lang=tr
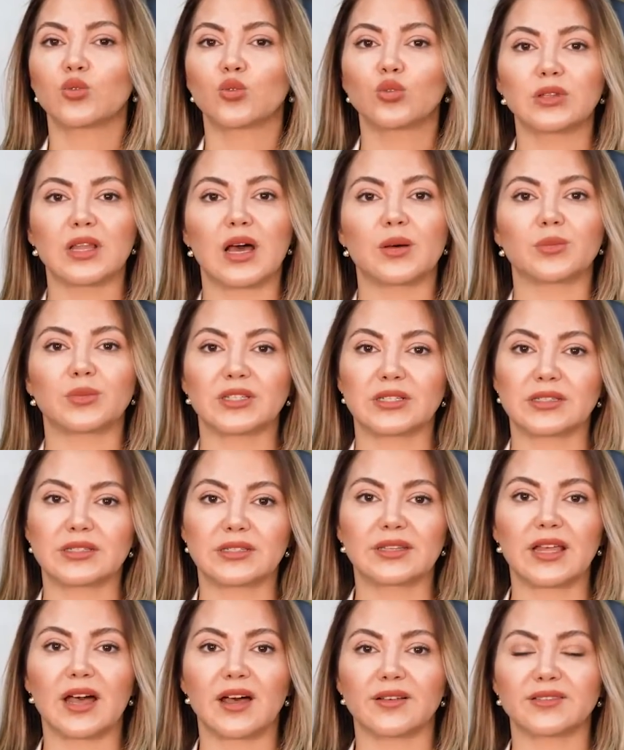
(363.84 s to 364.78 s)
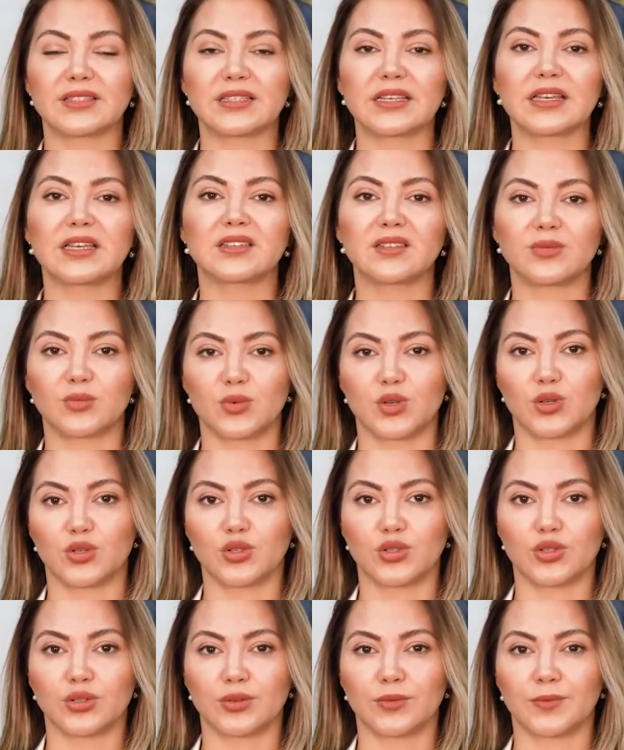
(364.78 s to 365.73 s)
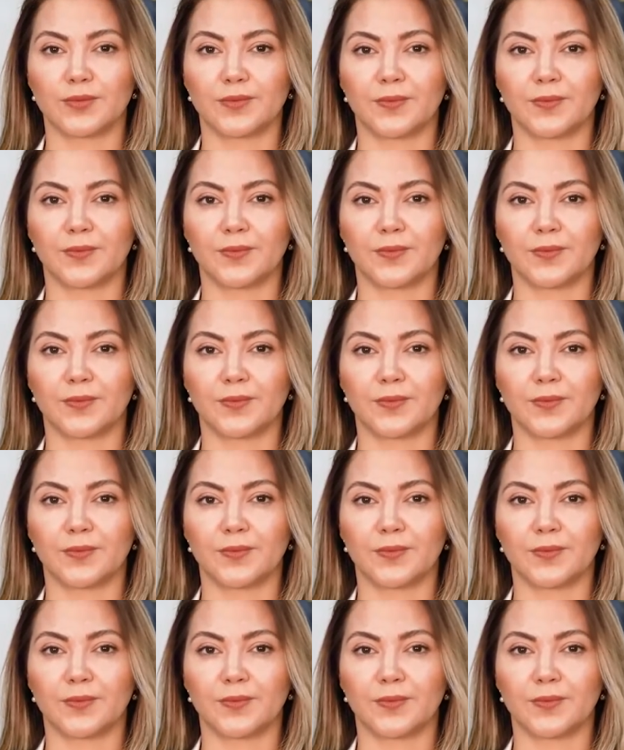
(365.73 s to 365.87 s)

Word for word: kullanmalarını tavsiye etmiyoruz.